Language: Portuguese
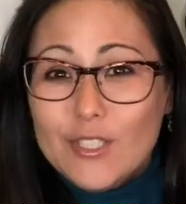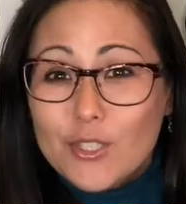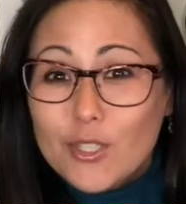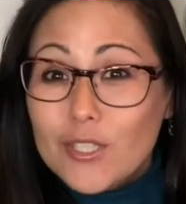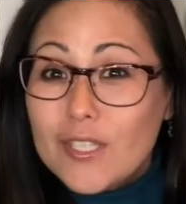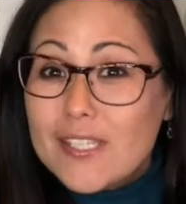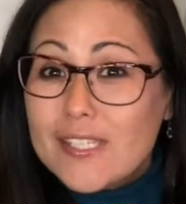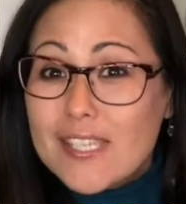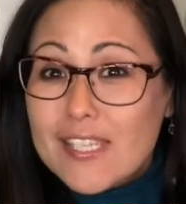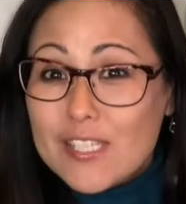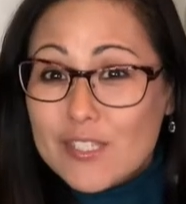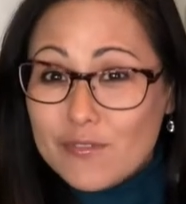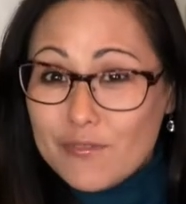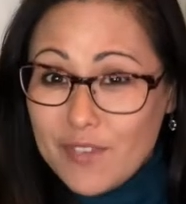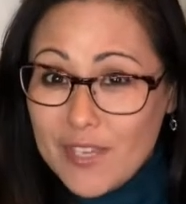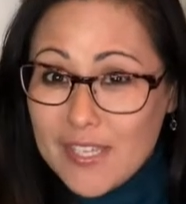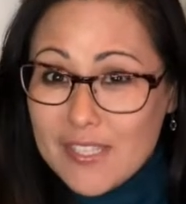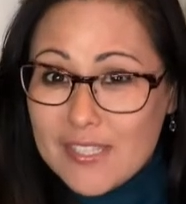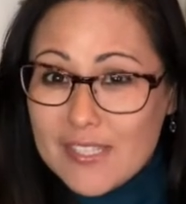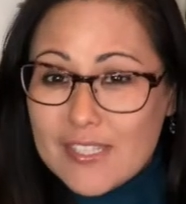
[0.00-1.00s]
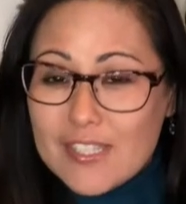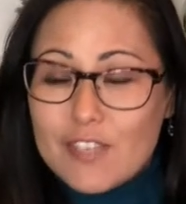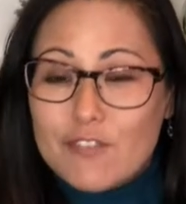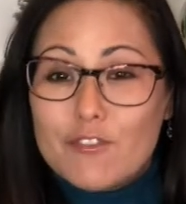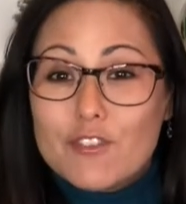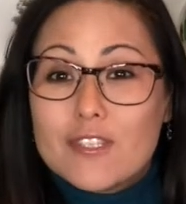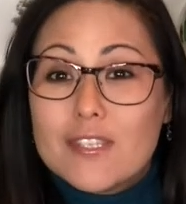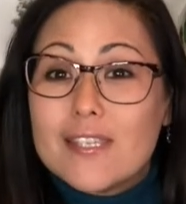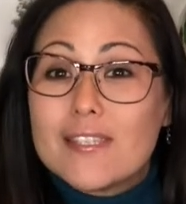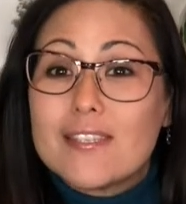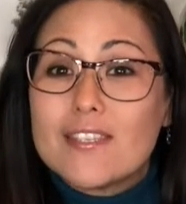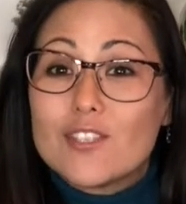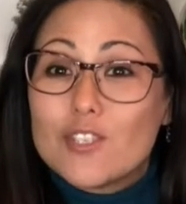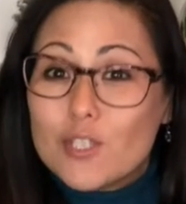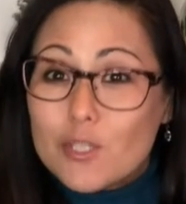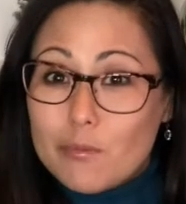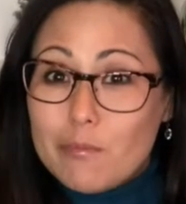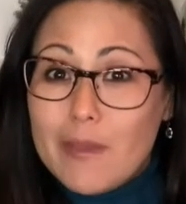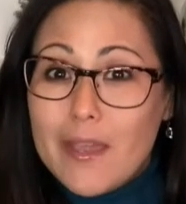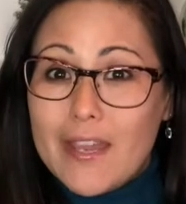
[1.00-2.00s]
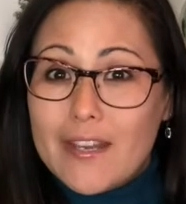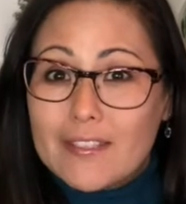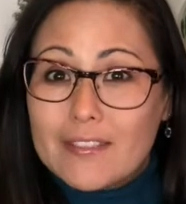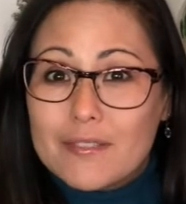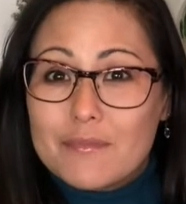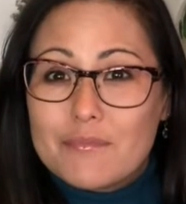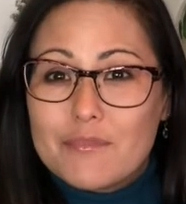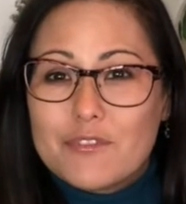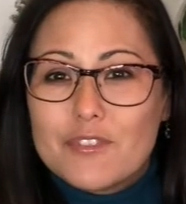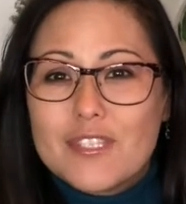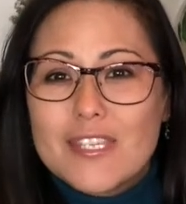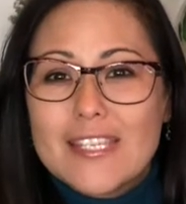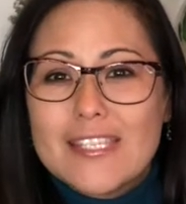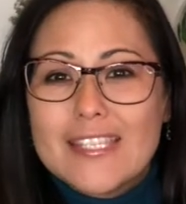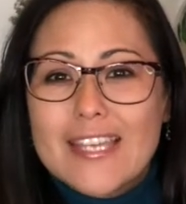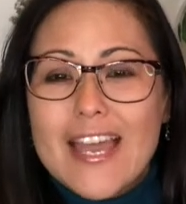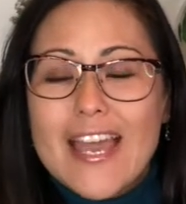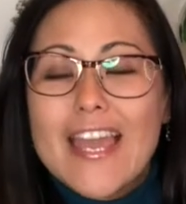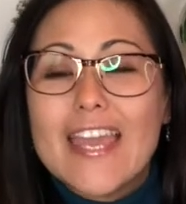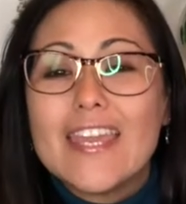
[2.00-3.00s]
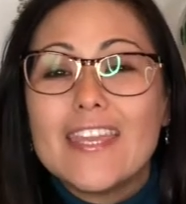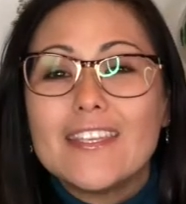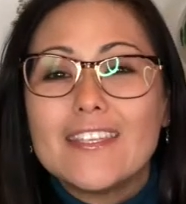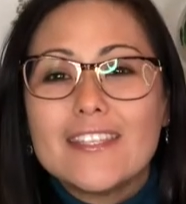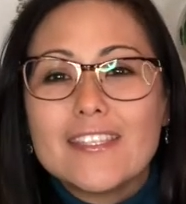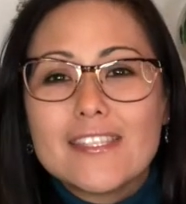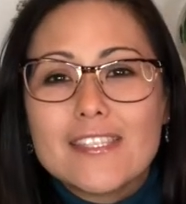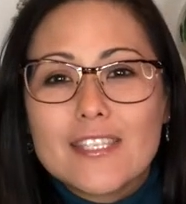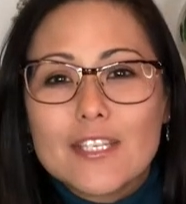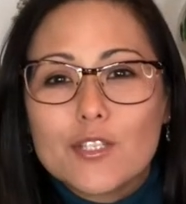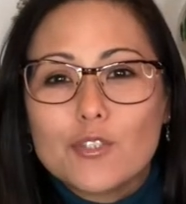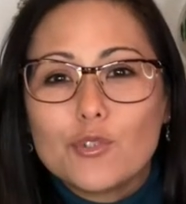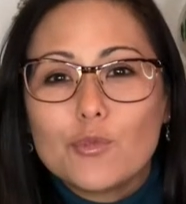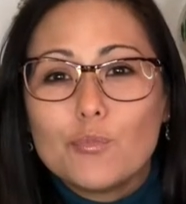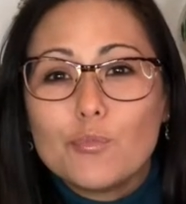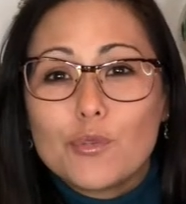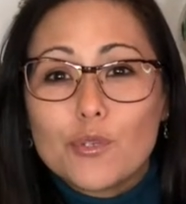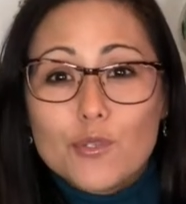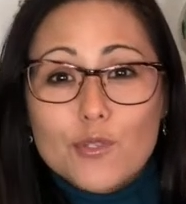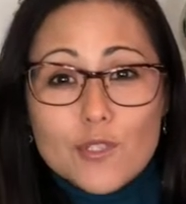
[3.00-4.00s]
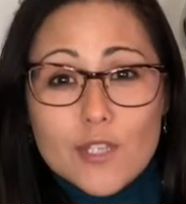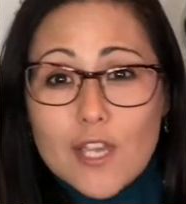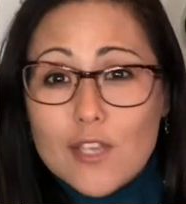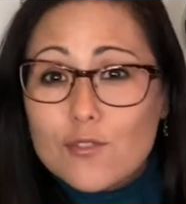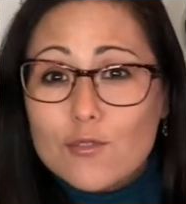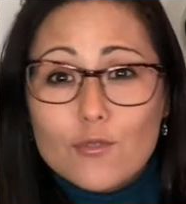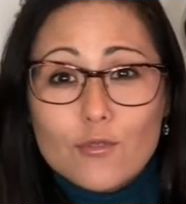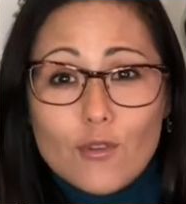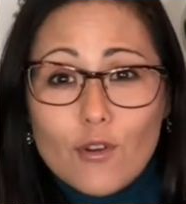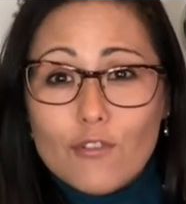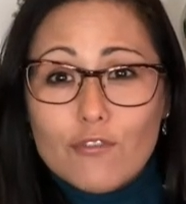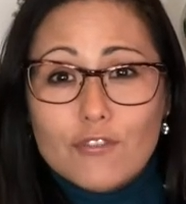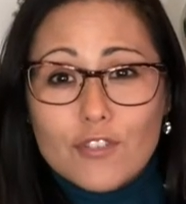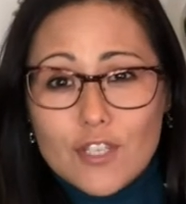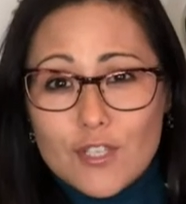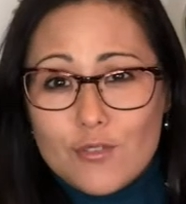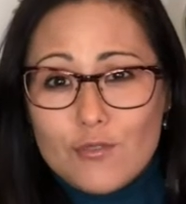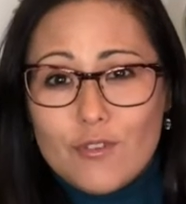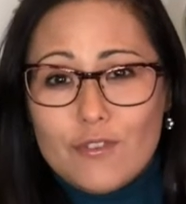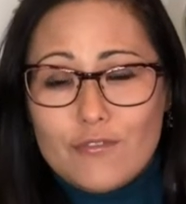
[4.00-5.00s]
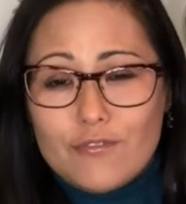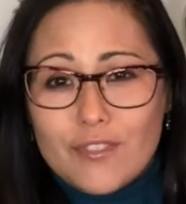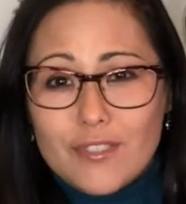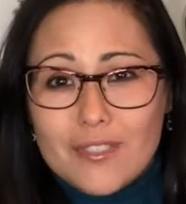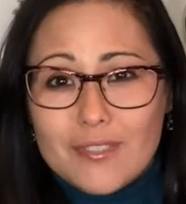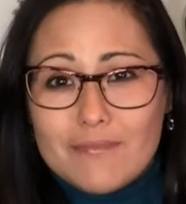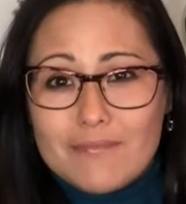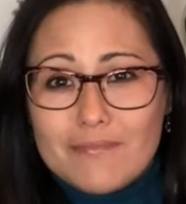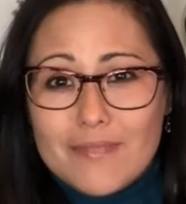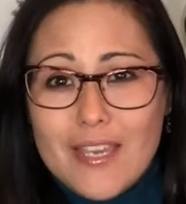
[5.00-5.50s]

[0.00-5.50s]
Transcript: Todas as vezes que você se desperta, você está reiniciando um processo novo na sua vida.